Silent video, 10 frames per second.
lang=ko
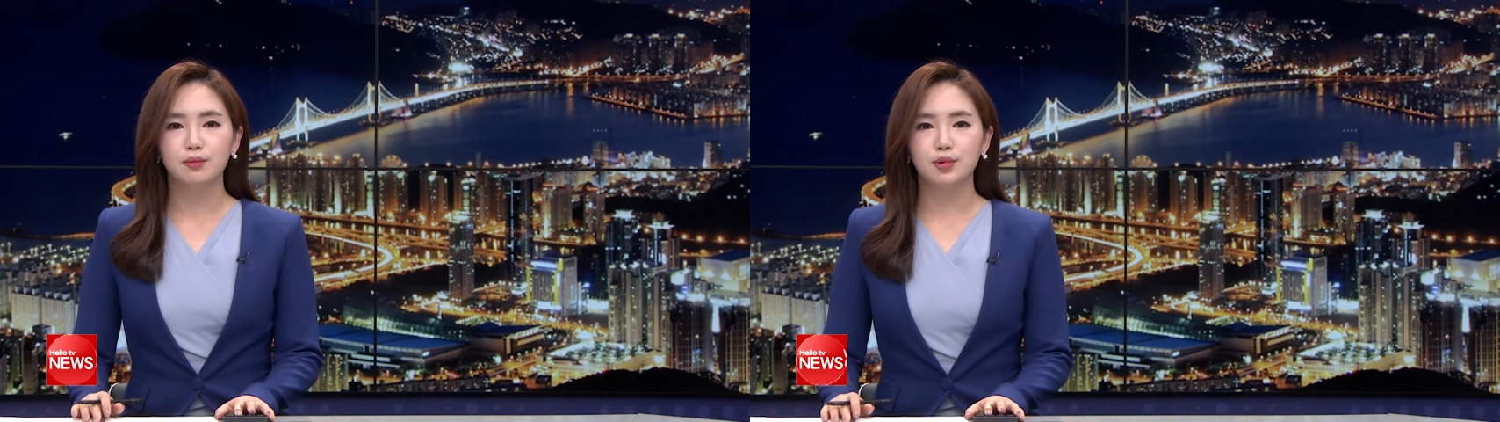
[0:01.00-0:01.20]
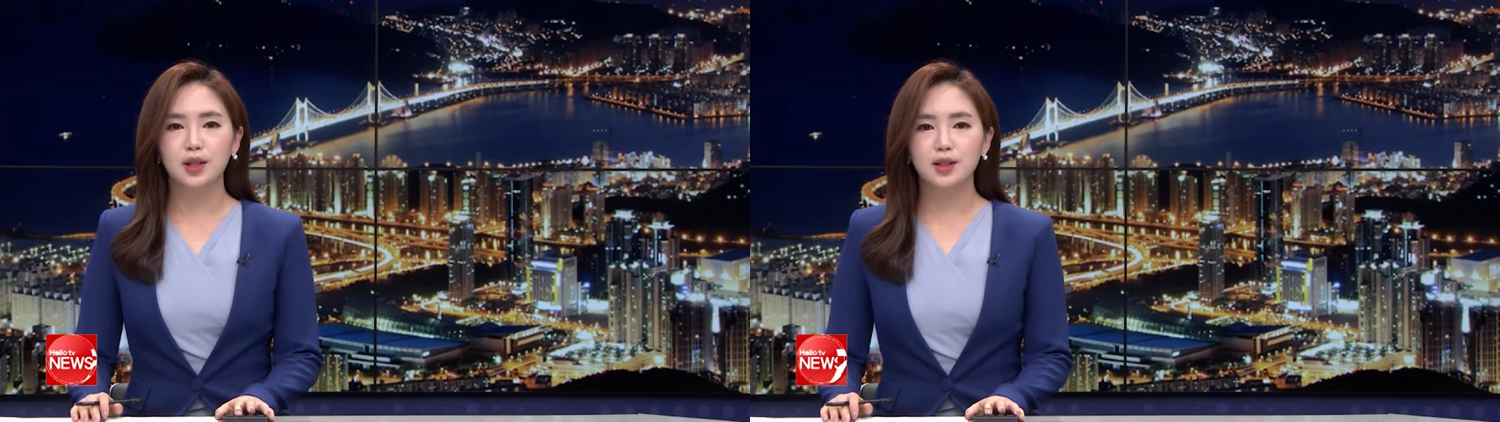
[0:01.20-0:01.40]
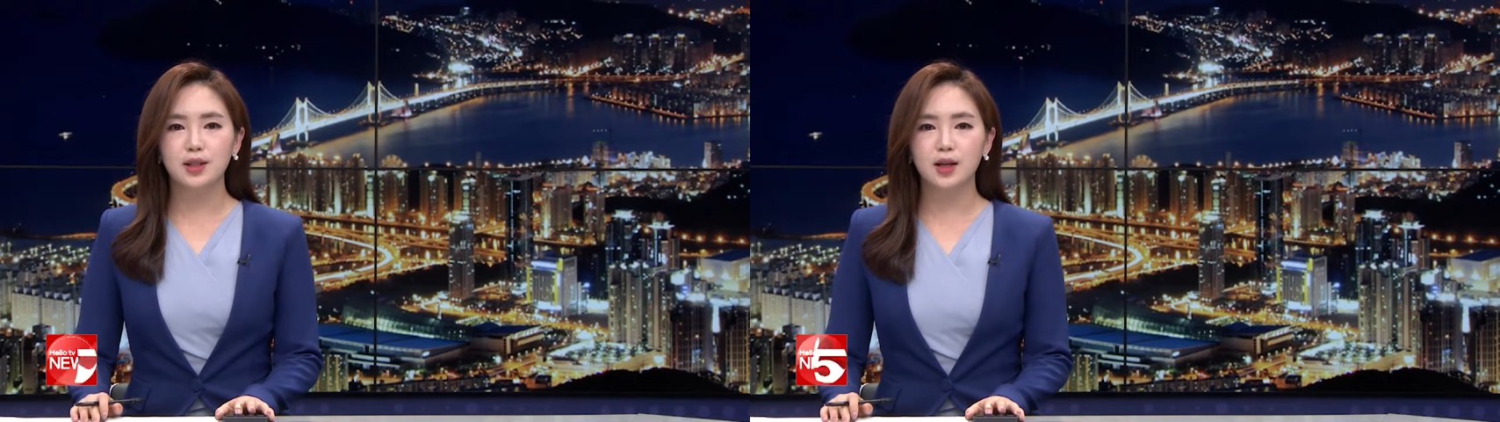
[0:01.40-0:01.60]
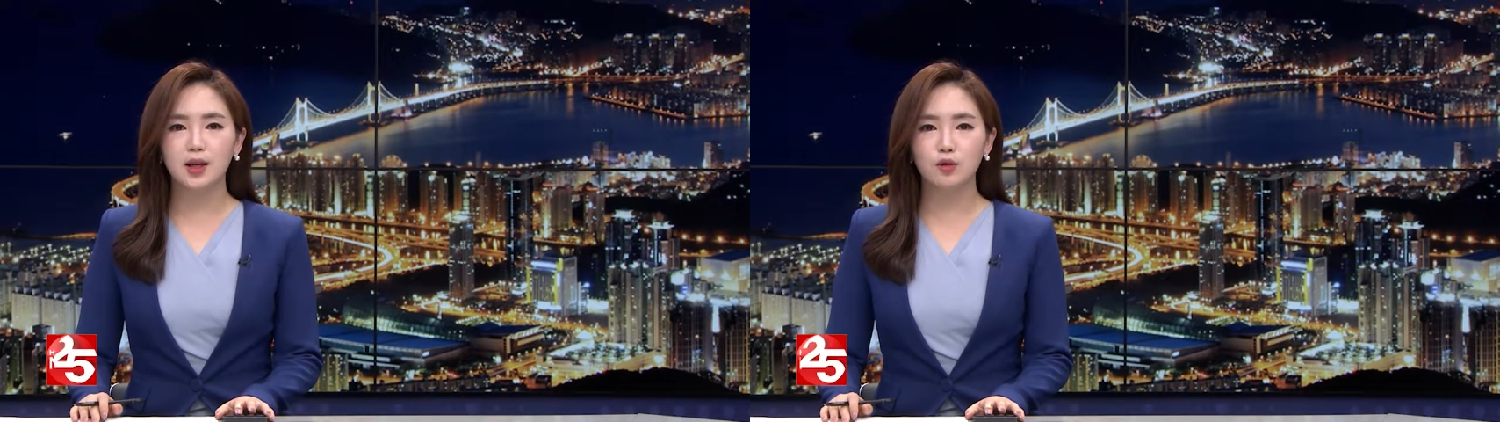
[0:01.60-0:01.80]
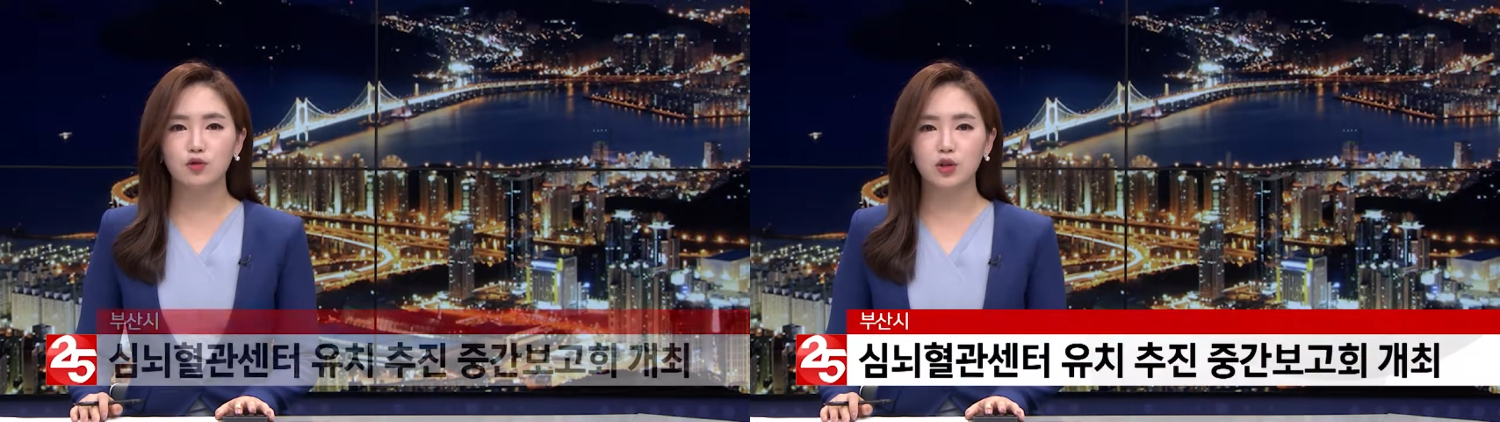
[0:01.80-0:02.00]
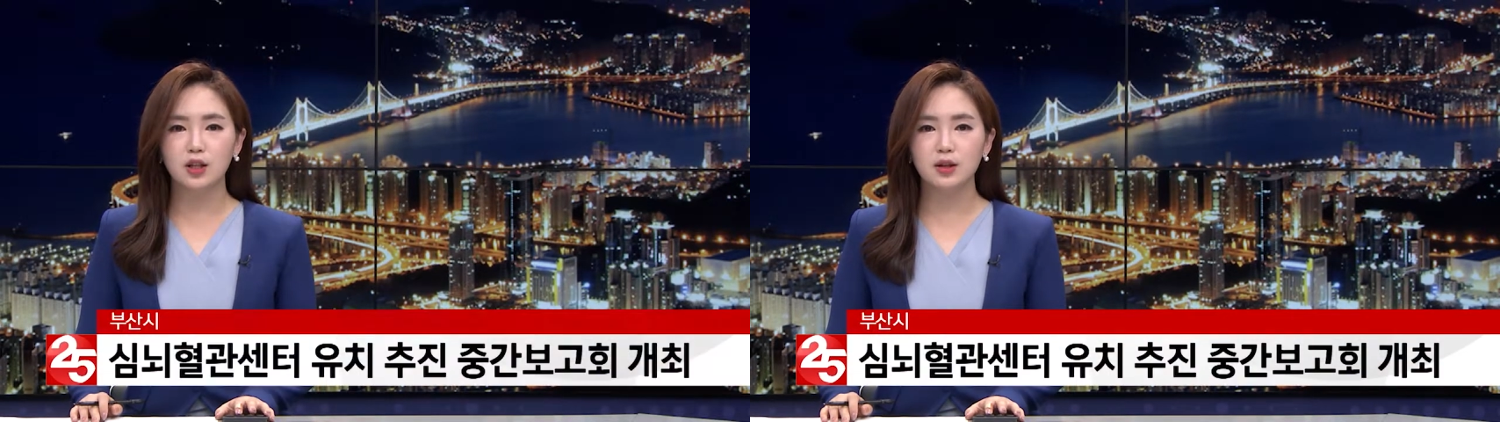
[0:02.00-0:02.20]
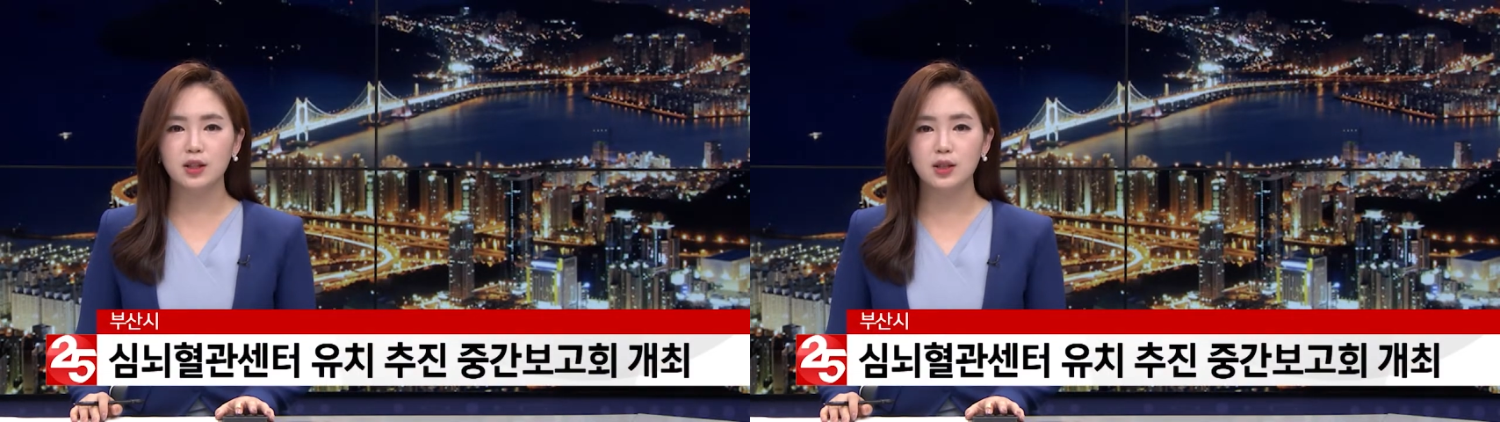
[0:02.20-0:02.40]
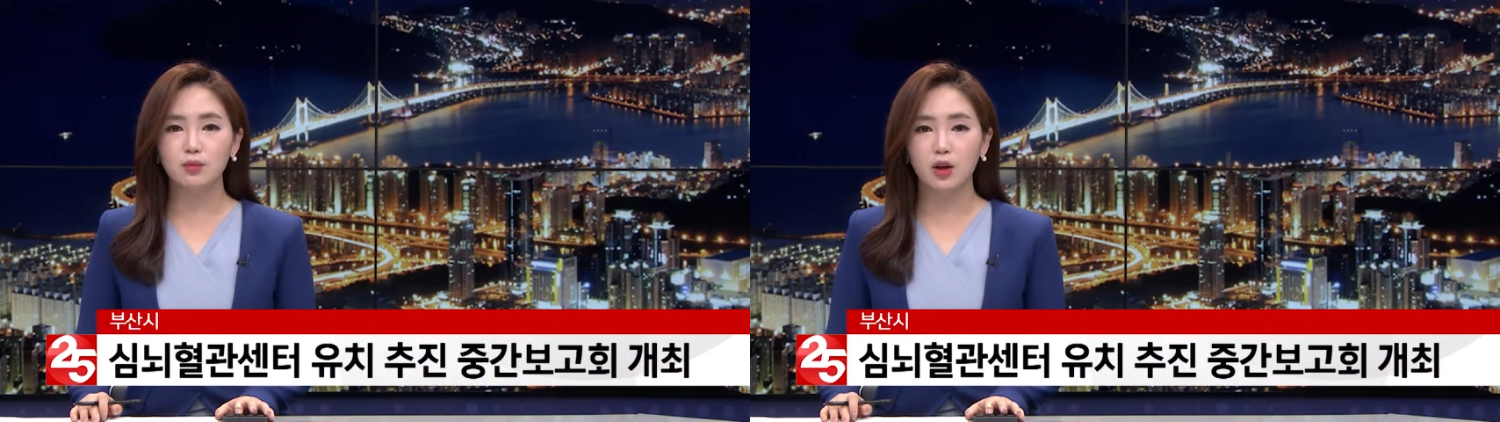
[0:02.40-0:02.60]
부산시가
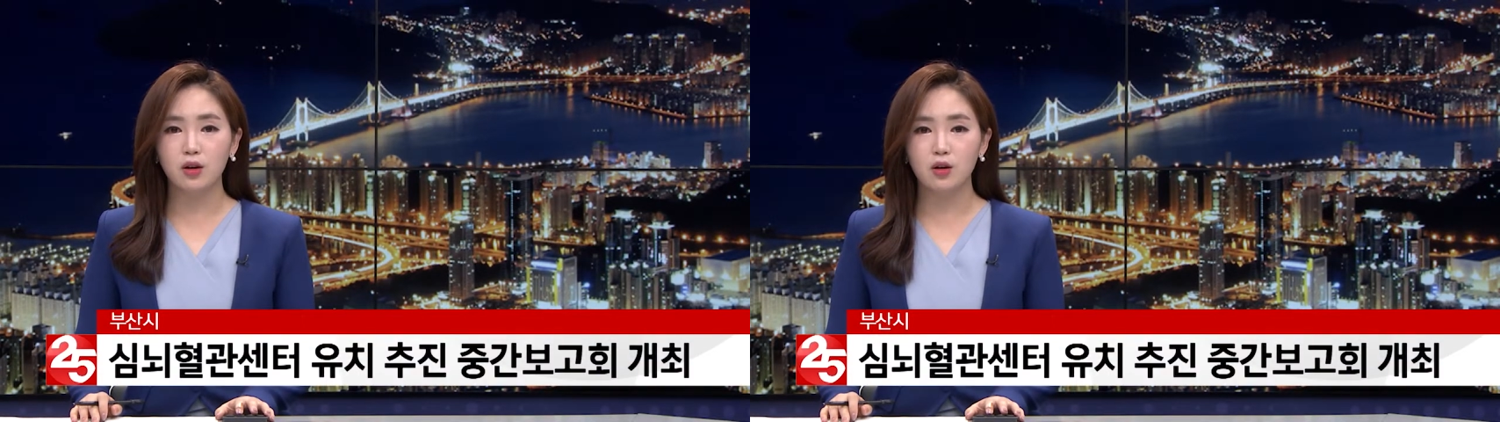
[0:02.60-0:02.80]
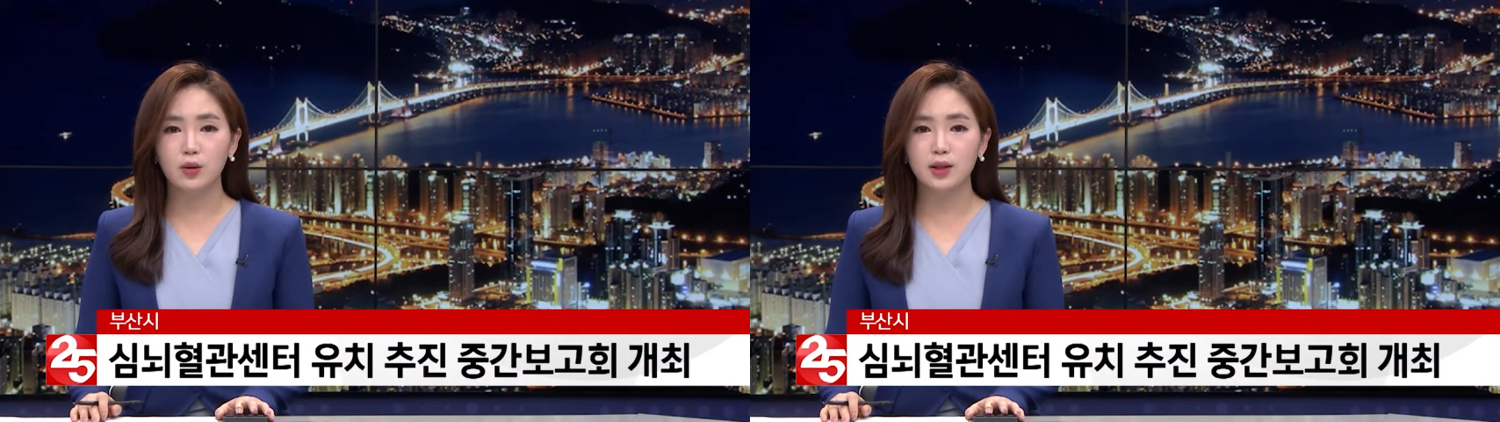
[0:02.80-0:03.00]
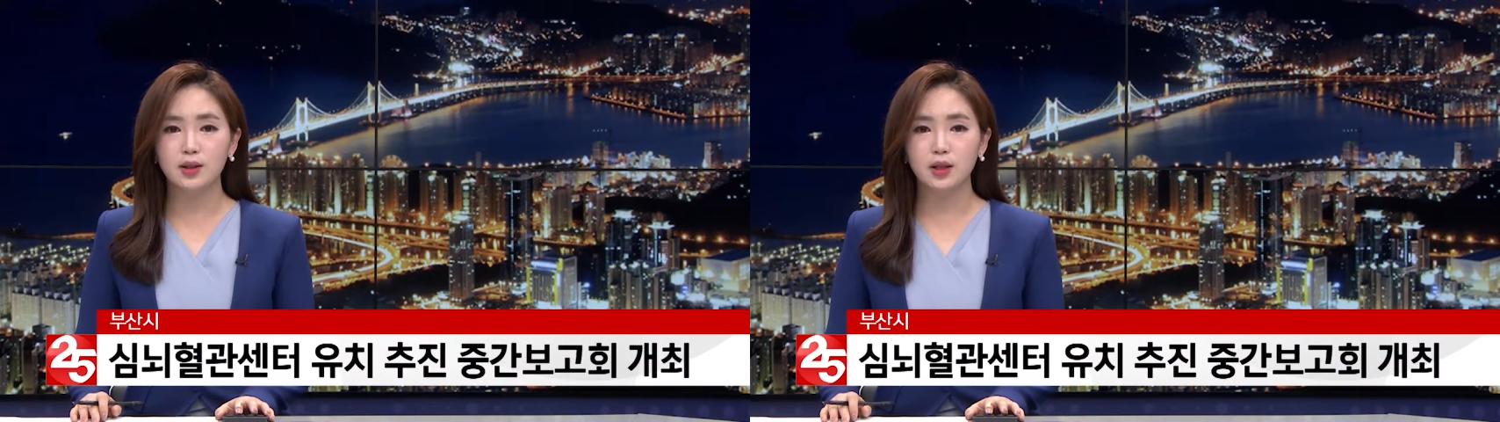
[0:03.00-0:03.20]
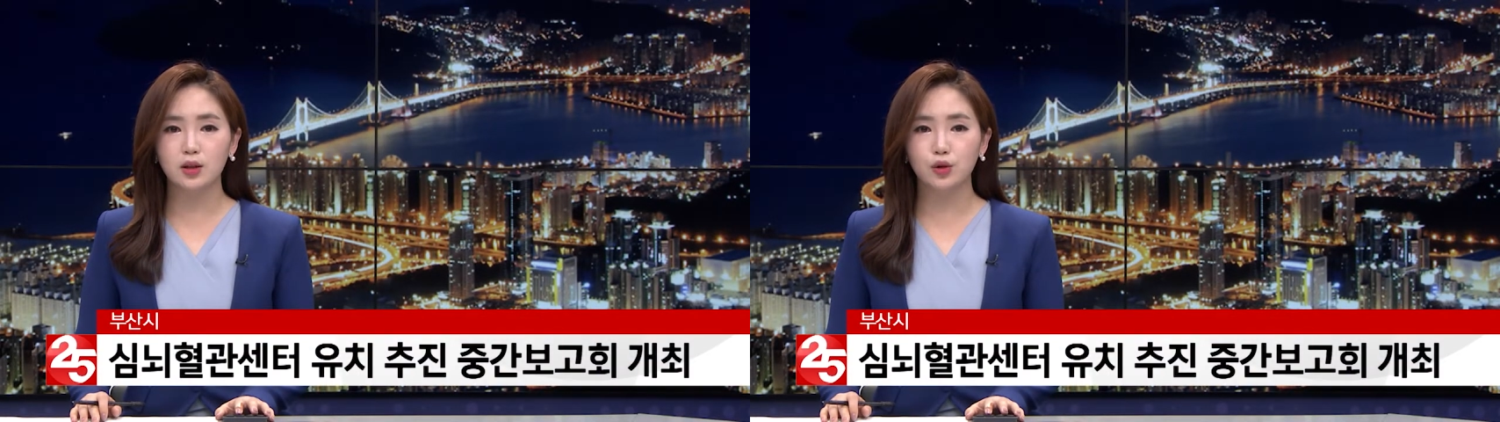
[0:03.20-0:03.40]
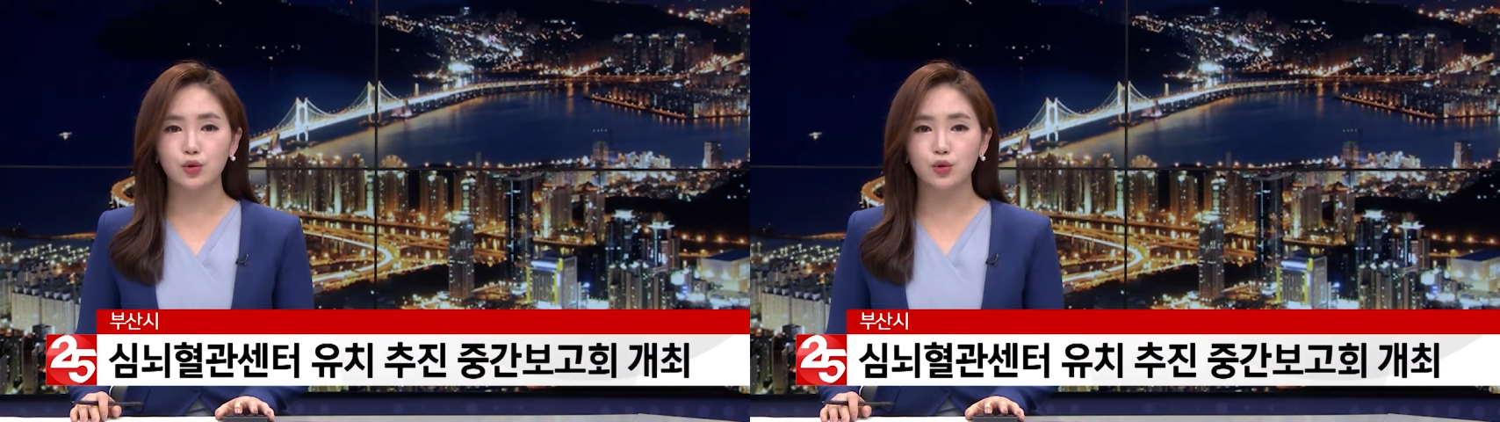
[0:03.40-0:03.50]
국립심뇌혈관센터